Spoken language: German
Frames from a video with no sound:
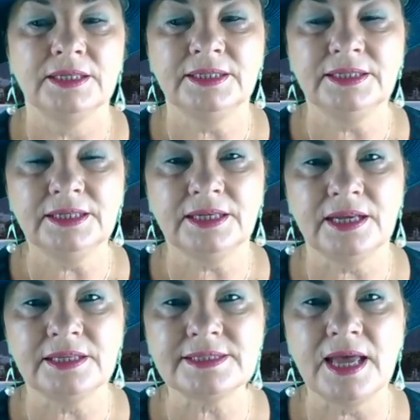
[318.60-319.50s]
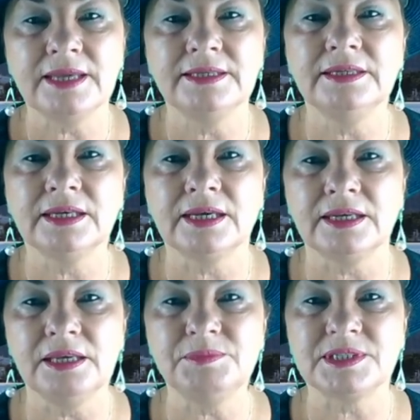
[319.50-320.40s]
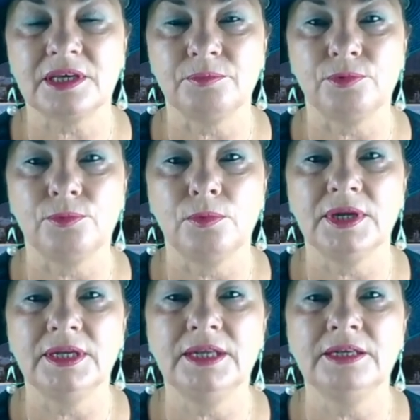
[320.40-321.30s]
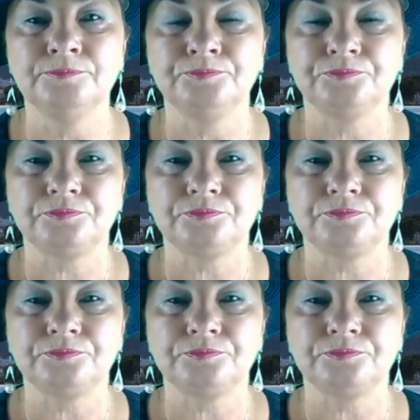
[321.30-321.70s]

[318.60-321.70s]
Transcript: Die Tierkreiszeichen Krebsgeborenen